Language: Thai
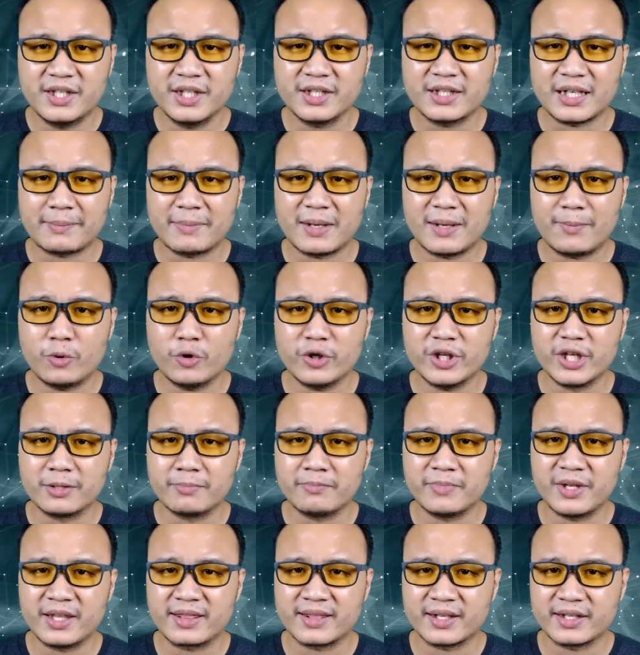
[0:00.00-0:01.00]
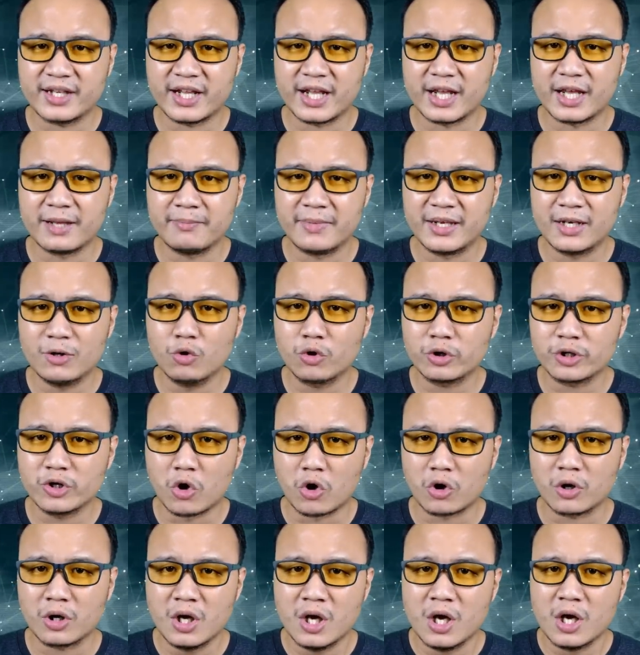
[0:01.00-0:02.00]
นที่ทำให้ผู้หญิงมีเสน่ห์มีลูกด
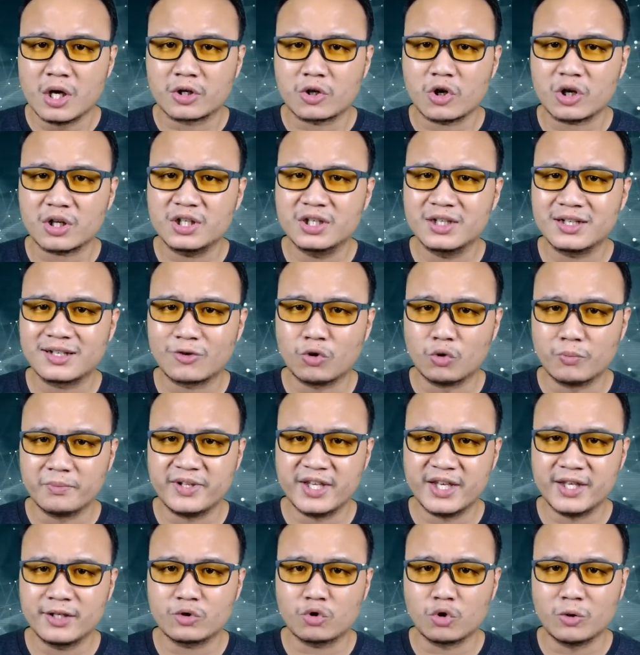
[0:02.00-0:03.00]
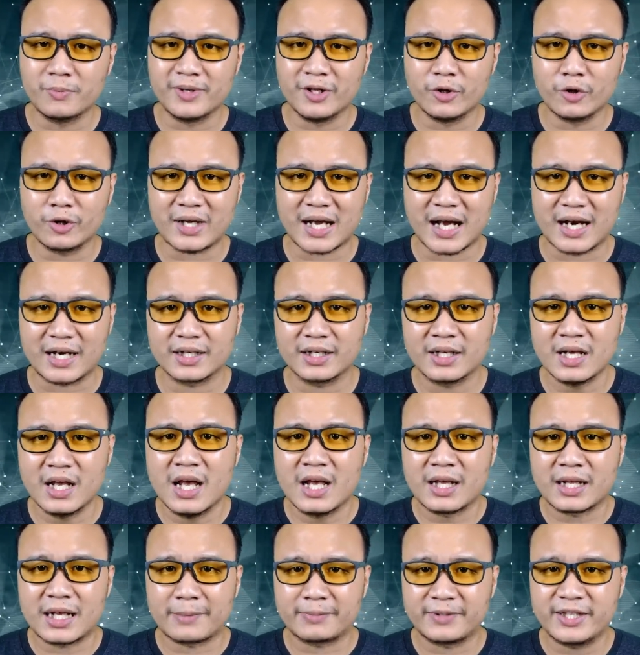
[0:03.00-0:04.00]
กก็คือกลุ่มยีนกลุ่มเดียวกัน
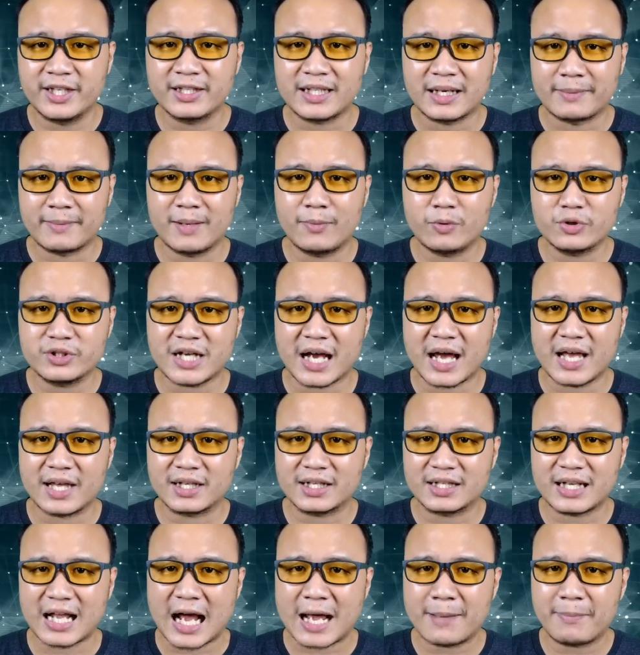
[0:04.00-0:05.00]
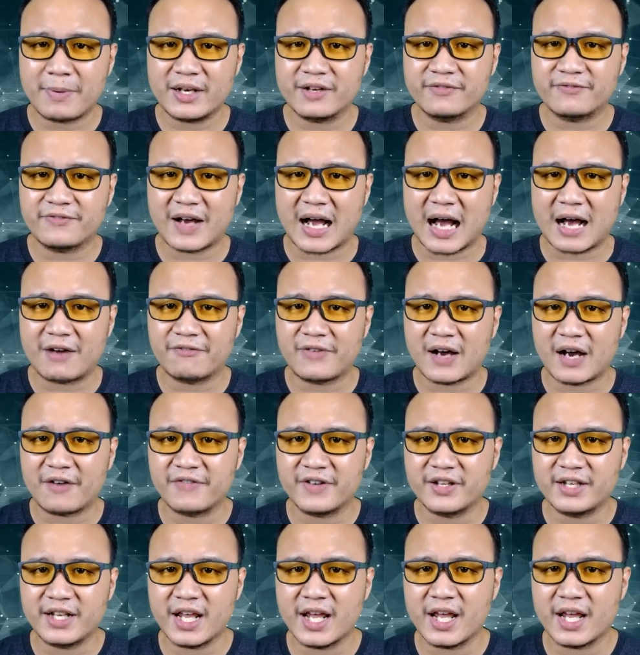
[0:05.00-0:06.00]
กับที่ทำให้ผู้ชายกลายเป็นฟาฟา
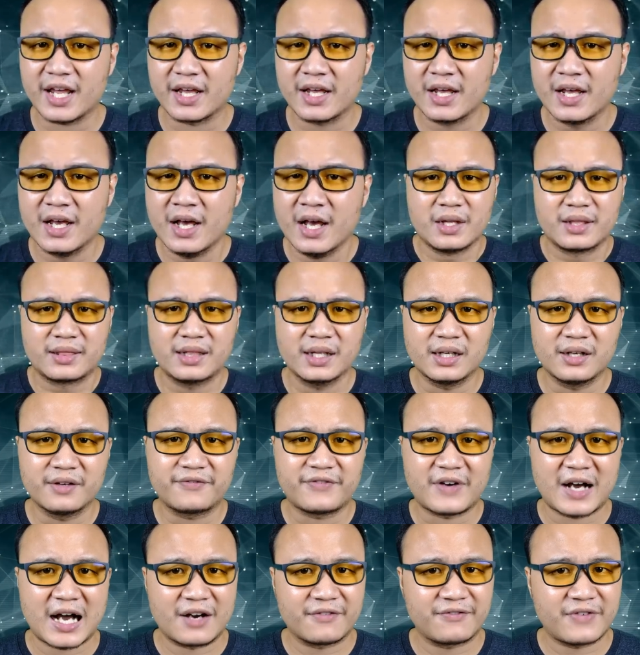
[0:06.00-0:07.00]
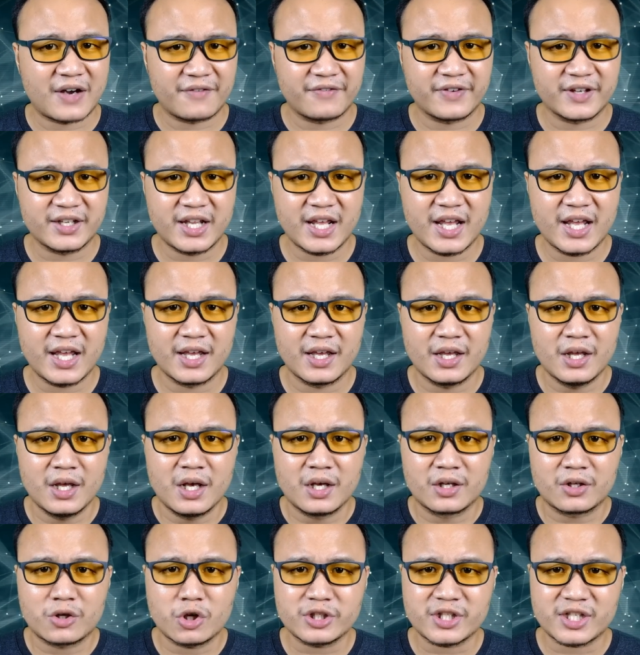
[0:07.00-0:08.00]
ฟิเน่ซึ่งฟาฟาฟิเน่
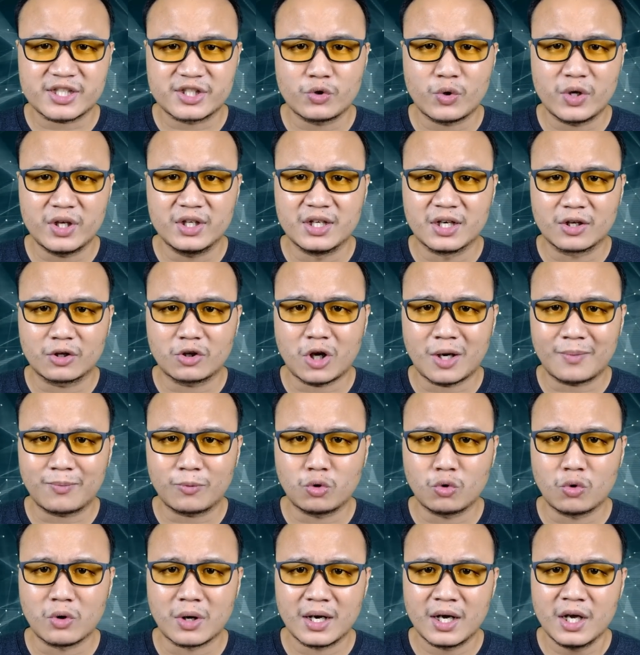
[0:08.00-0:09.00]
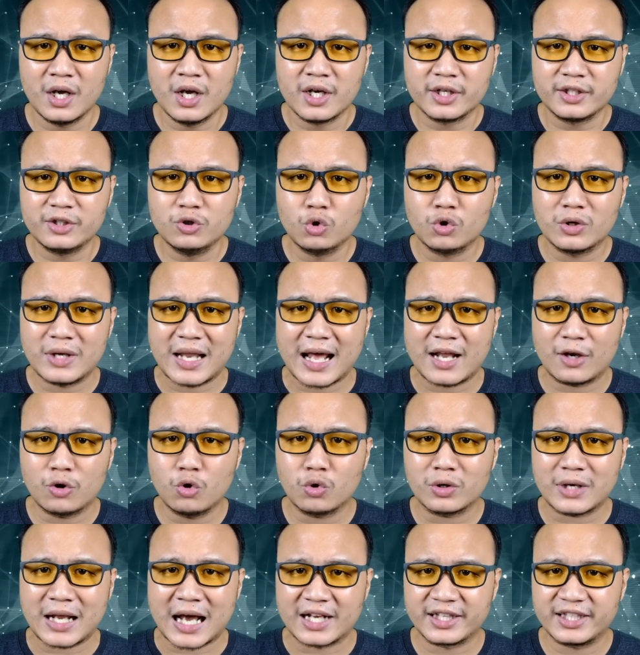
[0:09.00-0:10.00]
ก็จะช่วยเหลือครอบครัวดูแล
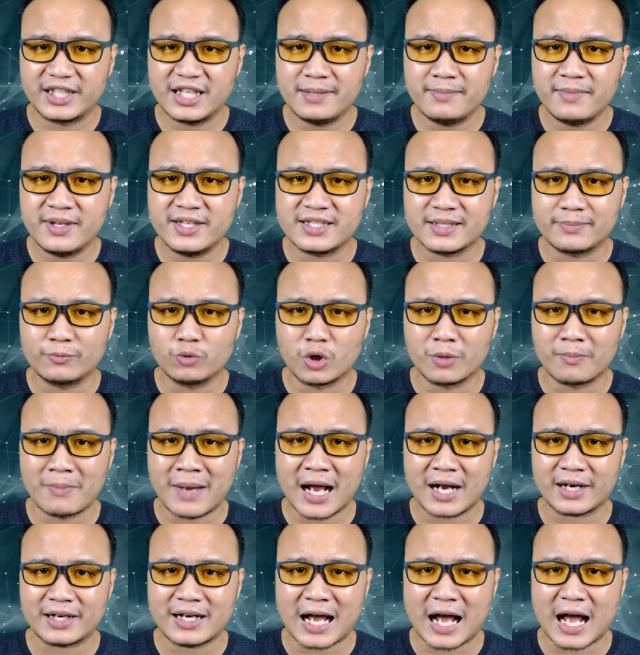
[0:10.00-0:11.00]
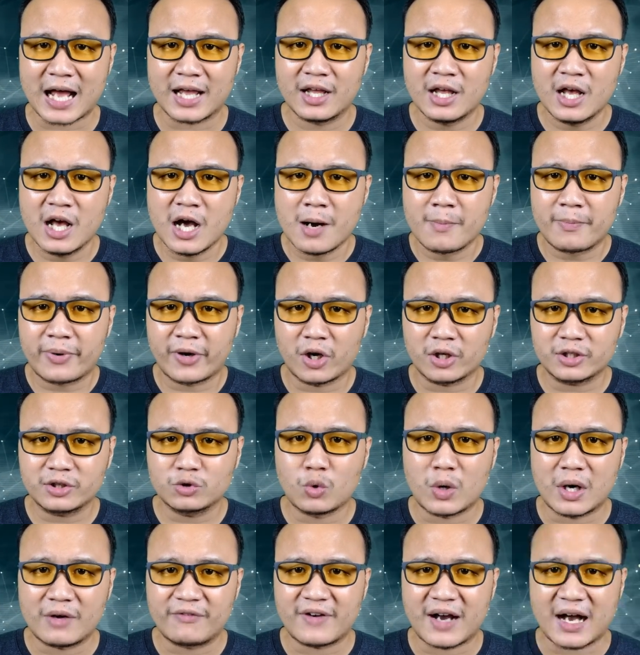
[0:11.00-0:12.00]
ลูกหลานที่มีจำนวนมากได้เพราะ
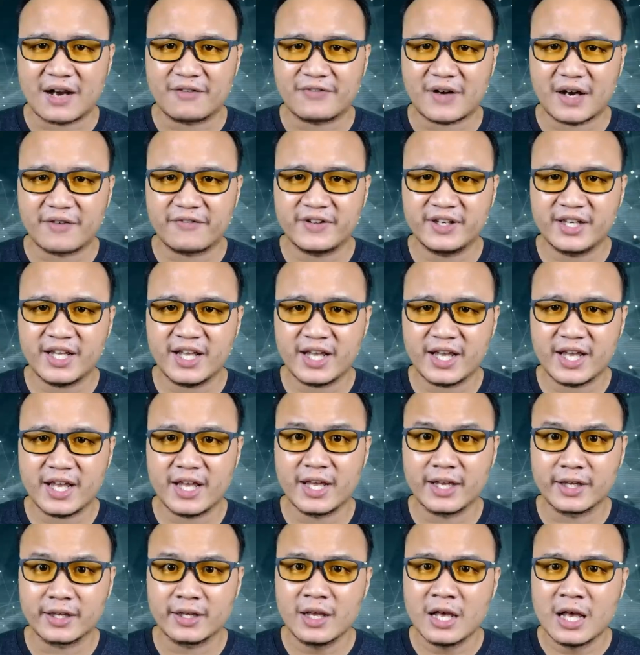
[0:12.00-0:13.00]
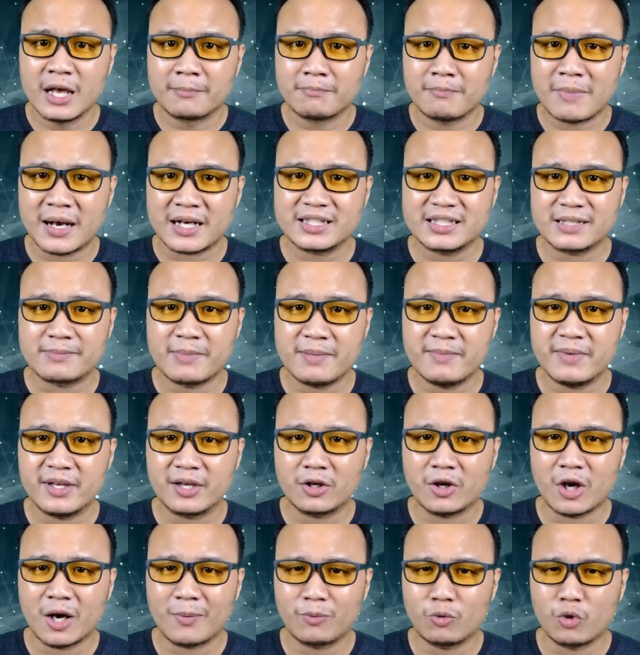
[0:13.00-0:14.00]
ตัวฟาฟาฟิเน่เองมักจะไม่มี
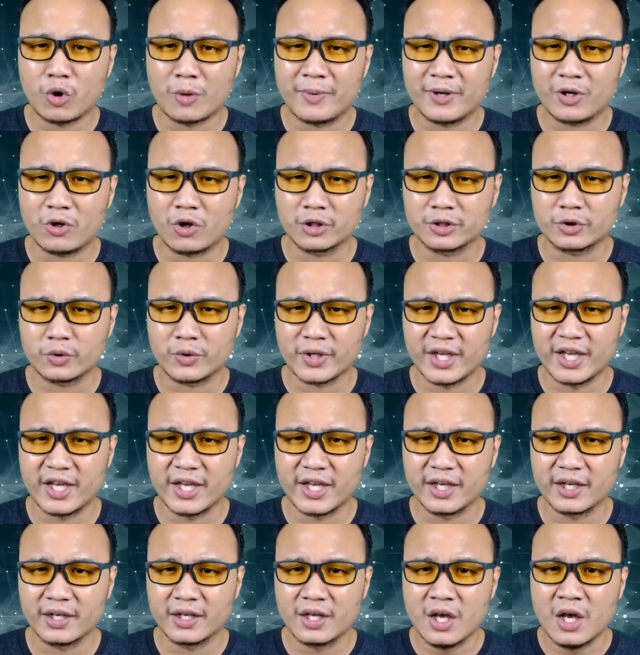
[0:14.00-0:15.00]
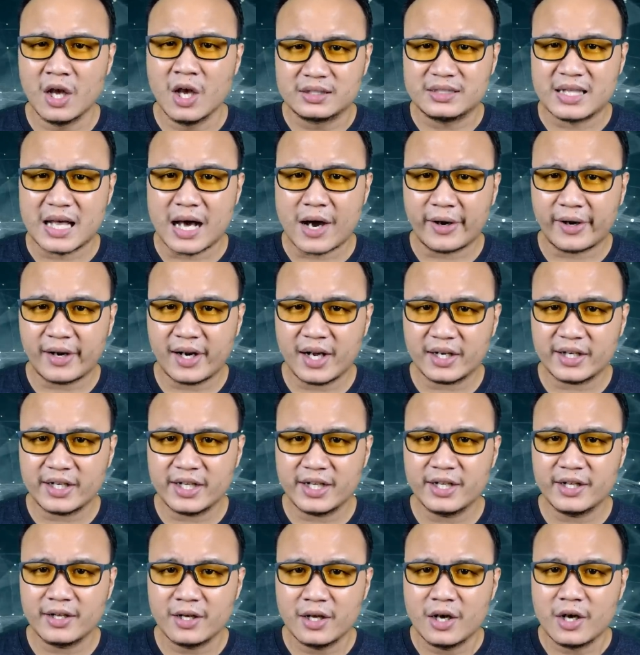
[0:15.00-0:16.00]
ครอบครัวเป็นของตัวเองแล้วเรื่อง
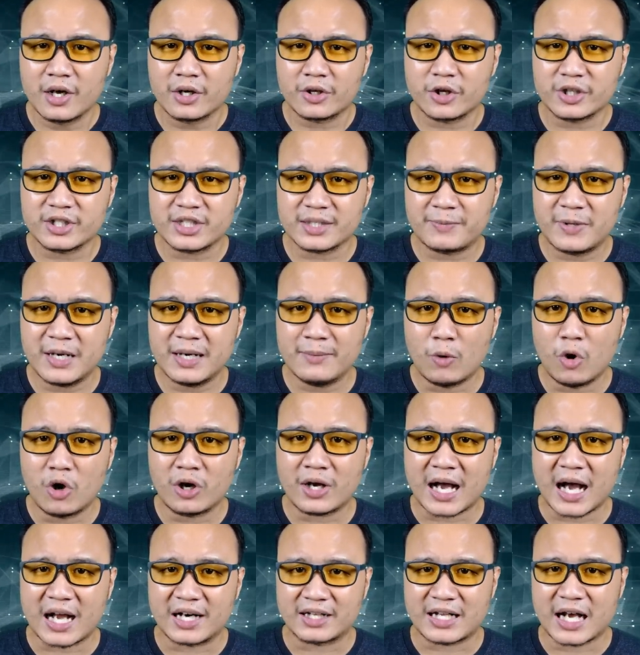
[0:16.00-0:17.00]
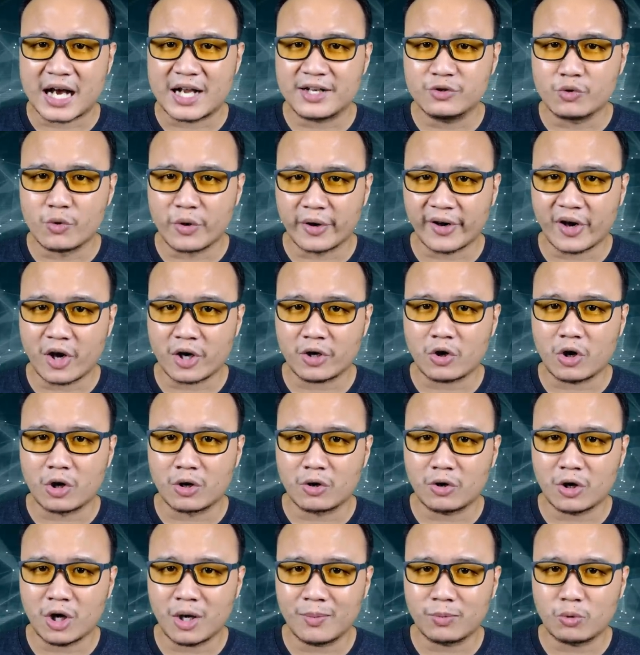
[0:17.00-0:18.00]
นี้ก็จะเพิ่มโอกาสการอยู่รอดของ
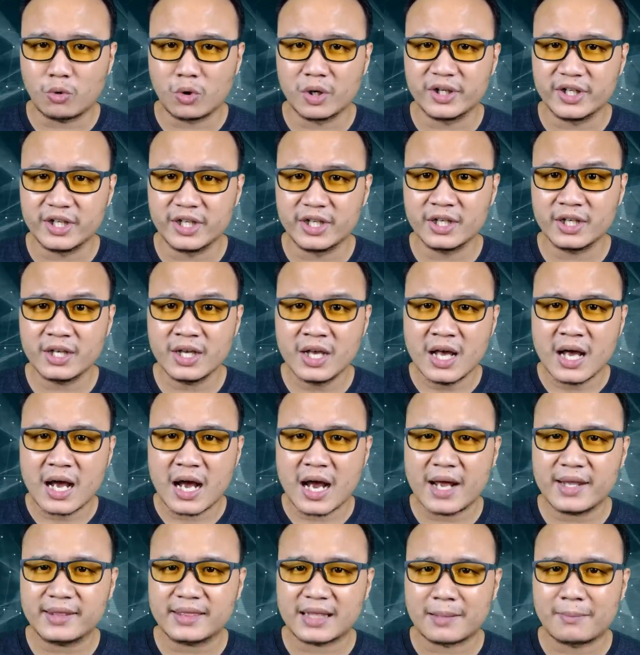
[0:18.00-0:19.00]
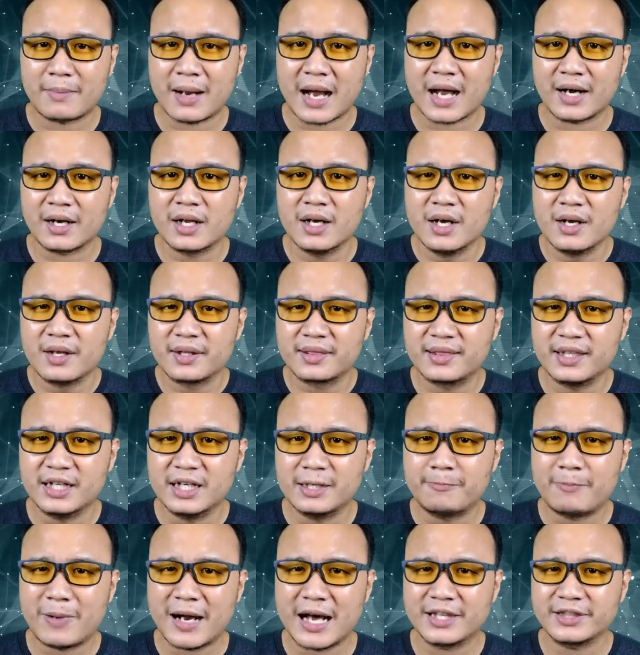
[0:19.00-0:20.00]
ครอบครัวนี้ให้สามารถสื
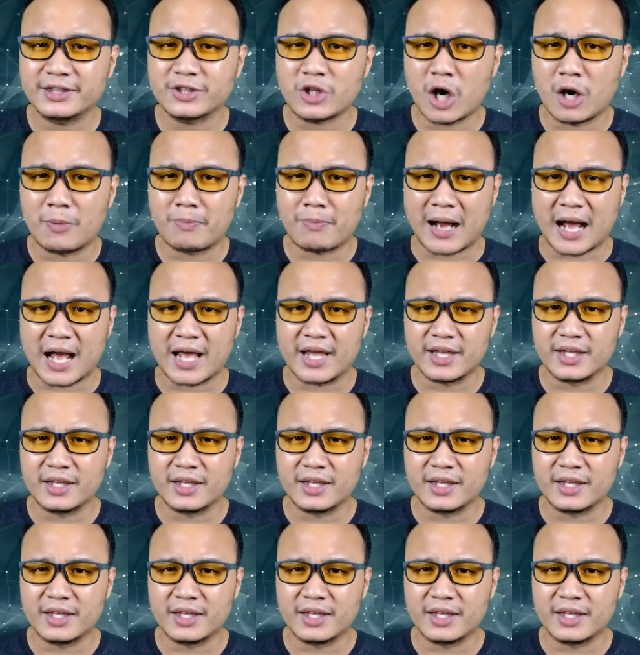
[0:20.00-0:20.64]
บพันธุ์ต่อไป